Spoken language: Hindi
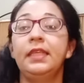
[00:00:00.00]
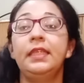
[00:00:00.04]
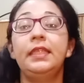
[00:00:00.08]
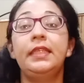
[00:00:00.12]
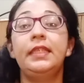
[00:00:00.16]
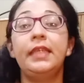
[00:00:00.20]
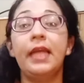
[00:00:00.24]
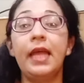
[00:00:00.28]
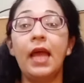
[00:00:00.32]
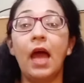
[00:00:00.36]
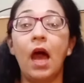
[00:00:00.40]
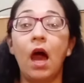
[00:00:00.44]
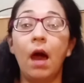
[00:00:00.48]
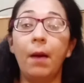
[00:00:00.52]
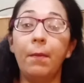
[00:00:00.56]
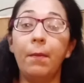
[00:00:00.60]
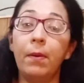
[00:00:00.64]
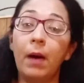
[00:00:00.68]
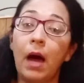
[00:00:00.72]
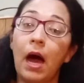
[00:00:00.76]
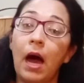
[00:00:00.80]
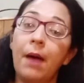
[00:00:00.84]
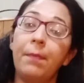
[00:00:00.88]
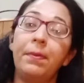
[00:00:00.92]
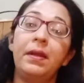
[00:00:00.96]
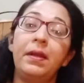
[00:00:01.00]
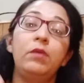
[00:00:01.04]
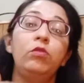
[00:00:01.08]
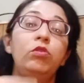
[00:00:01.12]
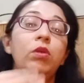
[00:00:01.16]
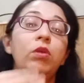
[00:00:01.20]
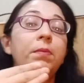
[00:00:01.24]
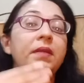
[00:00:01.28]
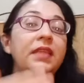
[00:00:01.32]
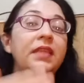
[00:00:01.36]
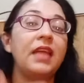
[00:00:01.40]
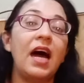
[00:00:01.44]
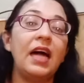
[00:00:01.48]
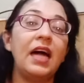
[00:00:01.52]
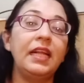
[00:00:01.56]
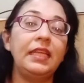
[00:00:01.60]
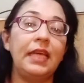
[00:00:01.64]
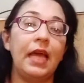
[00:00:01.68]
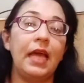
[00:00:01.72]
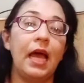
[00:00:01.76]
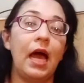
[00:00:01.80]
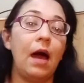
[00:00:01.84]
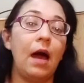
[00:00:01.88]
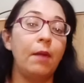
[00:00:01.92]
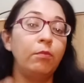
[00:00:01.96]
ये अब आपने उसे बता
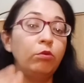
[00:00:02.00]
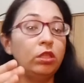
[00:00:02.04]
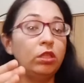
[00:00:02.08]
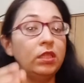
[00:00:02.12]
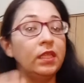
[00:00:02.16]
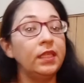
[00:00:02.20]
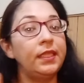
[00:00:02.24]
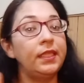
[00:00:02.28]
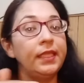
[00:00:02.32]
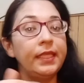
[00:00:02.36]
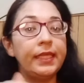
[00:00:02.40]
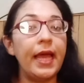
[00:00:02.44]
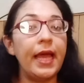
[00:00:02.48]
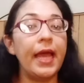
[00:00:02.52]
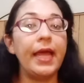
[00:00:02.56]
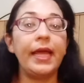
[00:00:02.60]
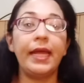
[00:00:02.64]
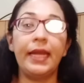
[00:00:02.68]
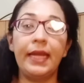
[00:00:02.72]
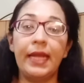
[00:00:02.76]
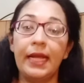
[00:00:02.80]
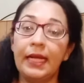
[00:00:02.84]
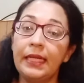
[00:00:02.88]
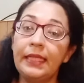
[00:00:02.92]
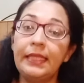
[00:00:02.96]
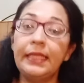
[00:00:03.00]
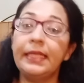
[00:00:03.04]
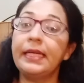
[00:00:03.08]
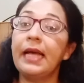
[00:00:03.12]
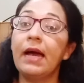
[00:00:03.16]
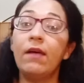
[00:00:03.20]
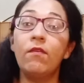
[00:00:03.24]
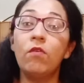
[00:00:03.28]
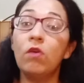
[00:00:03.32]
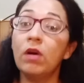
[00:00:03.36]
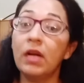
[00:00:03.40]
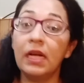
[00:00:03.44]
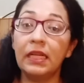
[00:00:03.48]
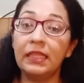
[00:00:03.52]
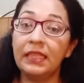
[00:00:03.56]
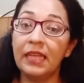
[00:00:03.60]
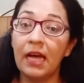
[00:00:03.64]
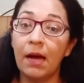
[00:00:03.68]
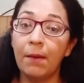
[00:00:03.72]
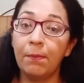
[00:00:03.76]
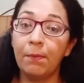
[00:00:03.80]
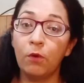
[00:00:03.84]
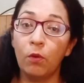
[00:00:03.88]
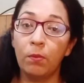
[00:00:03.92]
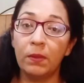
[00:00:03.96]
दिया अब उसने सीखा है कि नहीं सीखा वो कैसे
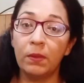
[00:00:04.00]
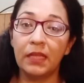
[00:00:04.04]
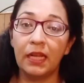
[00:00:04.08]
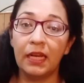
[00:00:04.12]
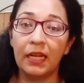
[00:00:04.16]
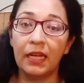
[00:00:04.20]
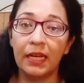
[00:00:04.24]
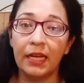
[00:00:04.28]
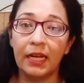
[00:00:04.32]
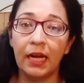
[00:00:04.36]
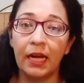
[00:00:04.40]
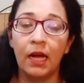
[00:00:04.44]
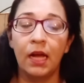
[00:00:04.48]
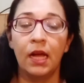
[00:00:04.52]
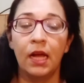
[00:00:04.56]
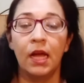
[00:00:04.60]
आपको पता लगेगा